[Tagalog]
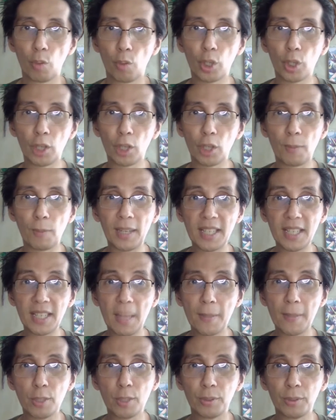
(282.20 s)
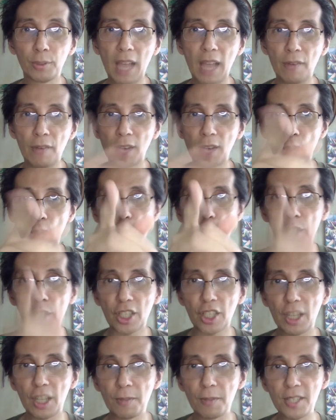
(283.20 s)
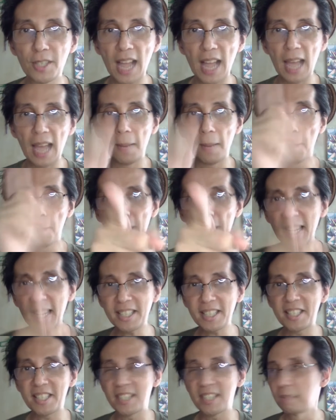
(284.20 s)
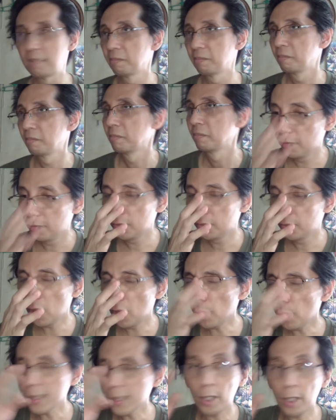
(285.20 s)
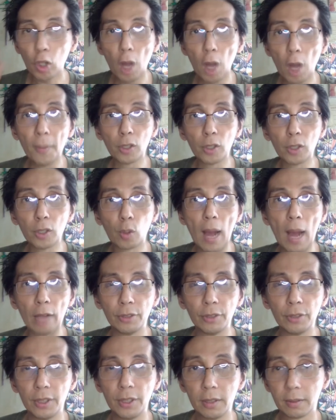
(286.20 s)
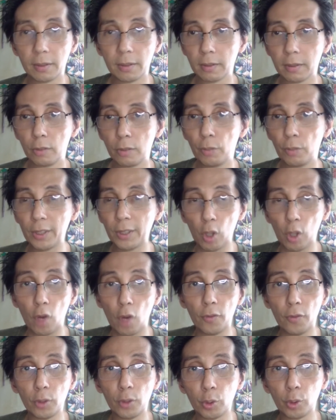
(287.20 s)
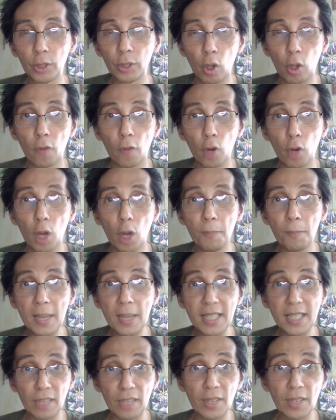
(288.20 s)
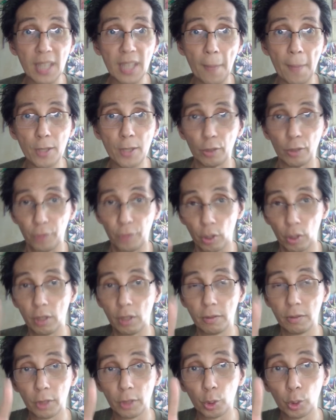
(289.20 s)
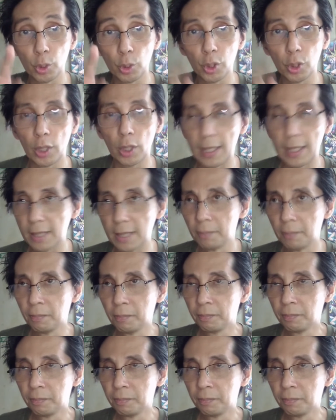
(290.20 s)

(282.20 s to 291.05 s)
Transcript: We're gonna break this episode down now, critics of style. Pace! There was a common ground with the over, to the overall pacing of this episode for the two stories.